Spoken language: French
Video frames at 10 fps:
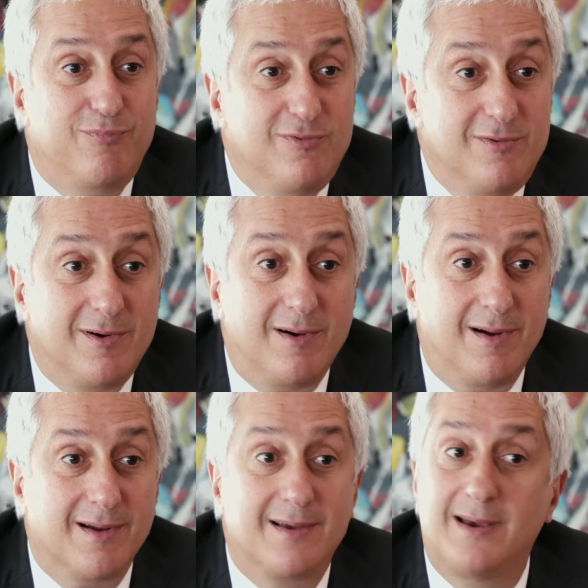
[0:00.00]
pour
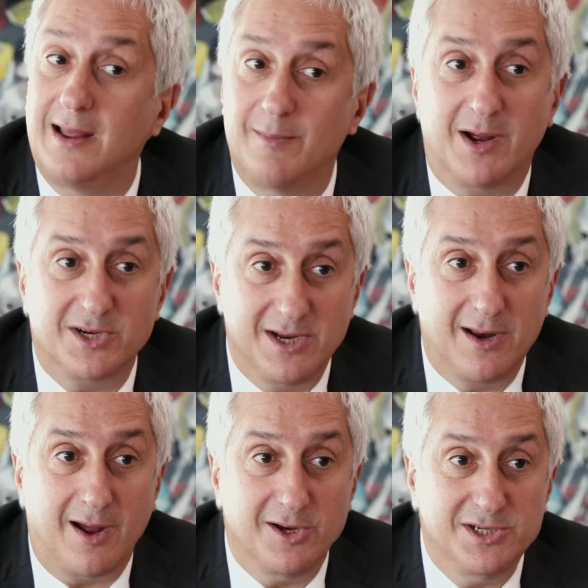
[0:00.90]
créer le marché de
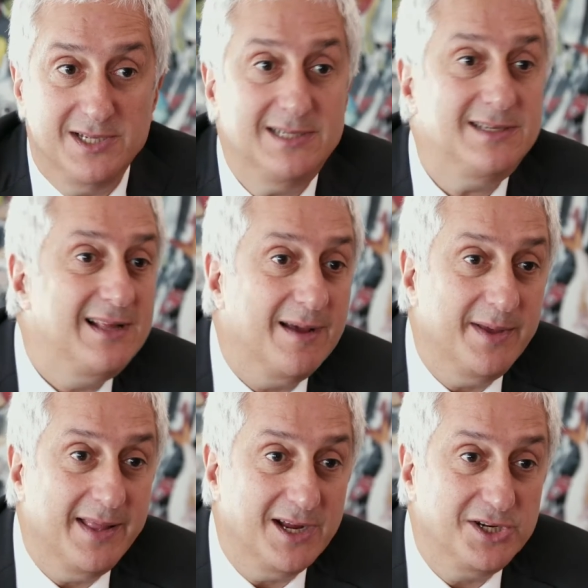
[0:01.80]
Rungis,
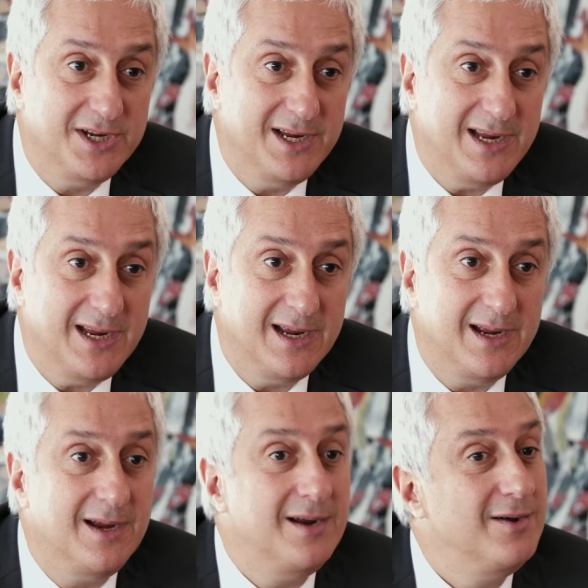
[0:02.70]
l'aménager,
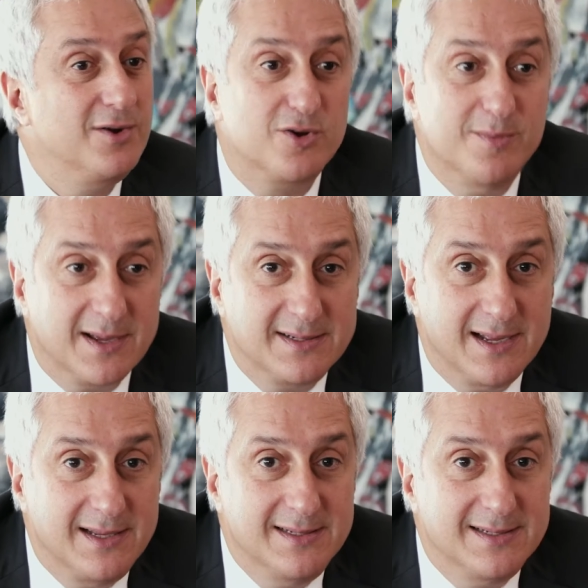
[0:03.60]
le
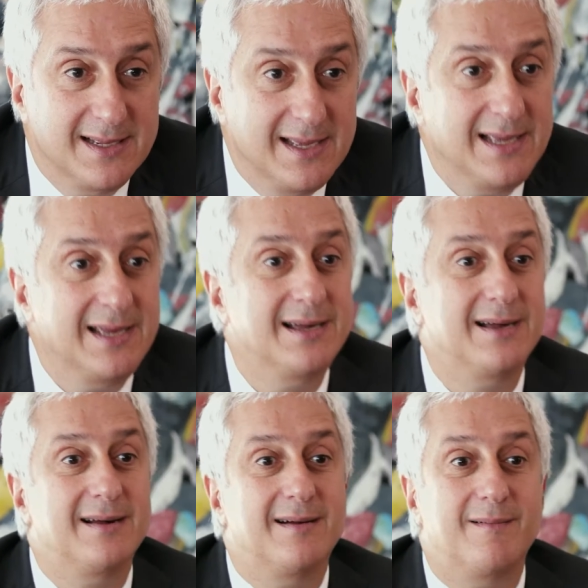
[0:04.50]
commercialiser,
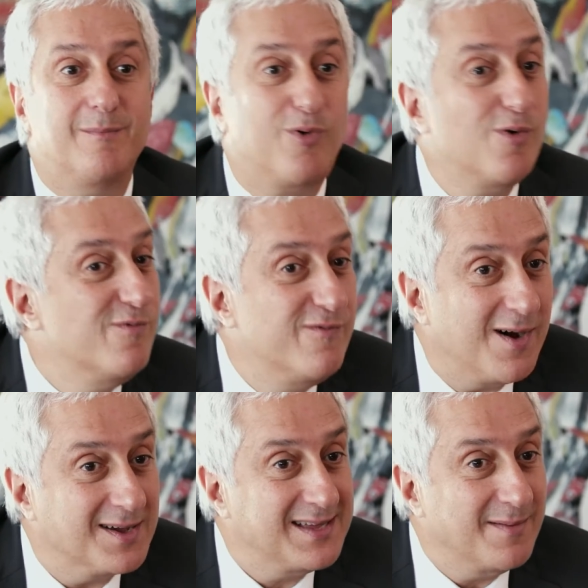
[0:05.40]

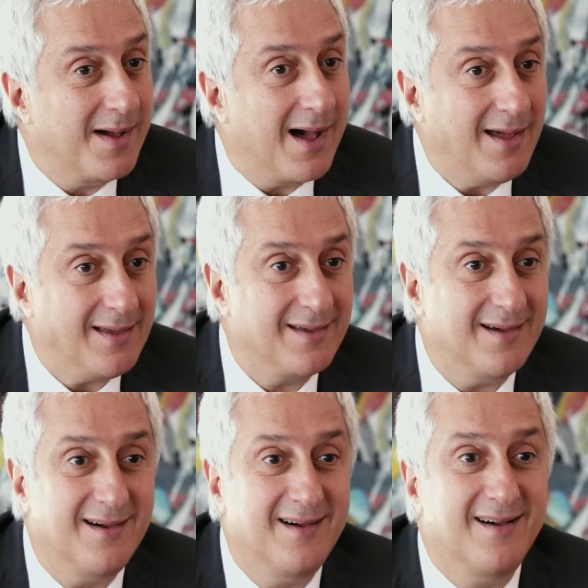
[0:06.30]
promouvoir sa marque,
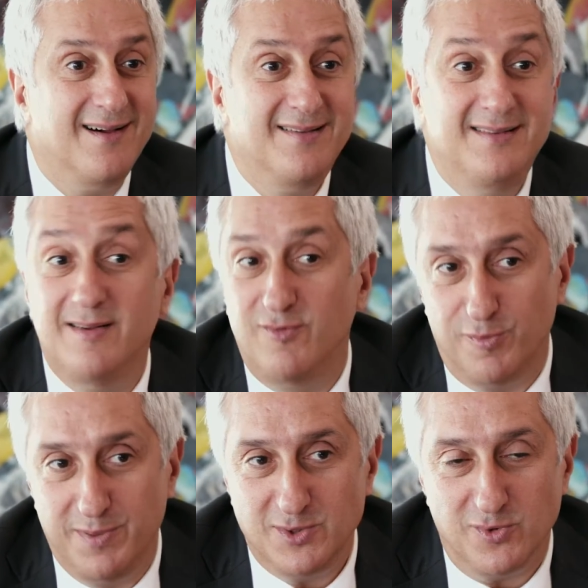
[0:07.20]

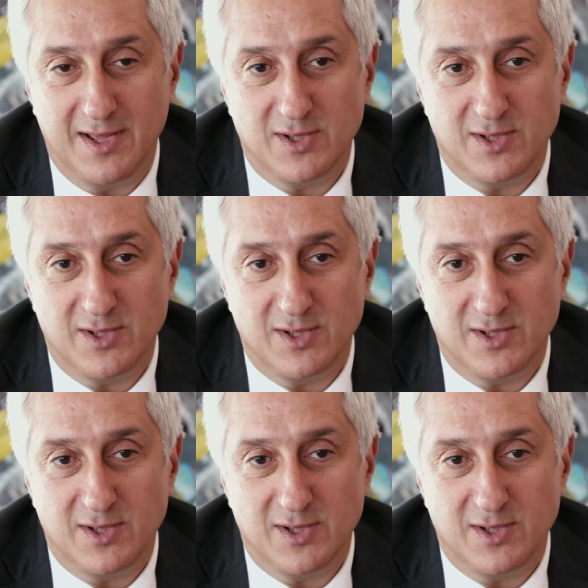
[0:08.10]
développer son